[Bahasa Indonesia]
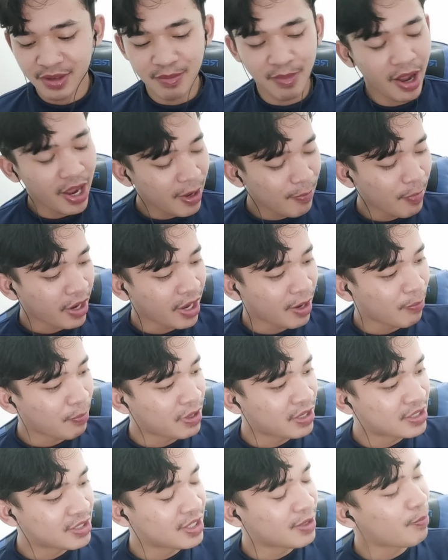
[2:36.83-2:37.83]
Makanya pakai
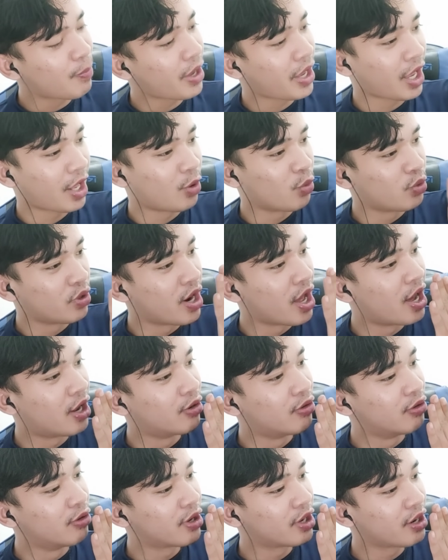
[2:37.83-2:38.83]
pelicin, pakai ludah
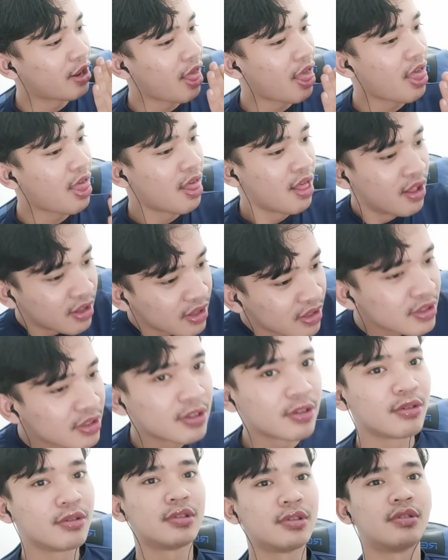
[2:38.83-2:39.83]
dulu deh.
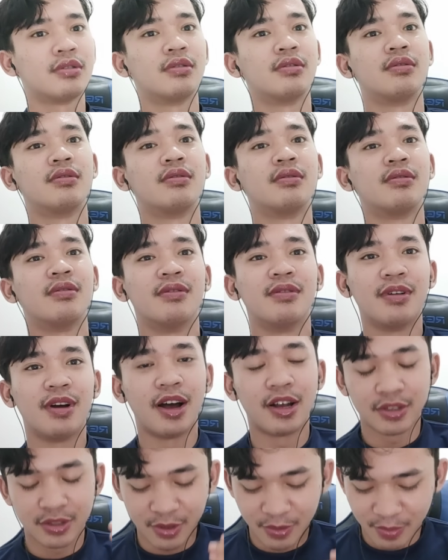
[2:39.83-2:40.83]
Terus Bro.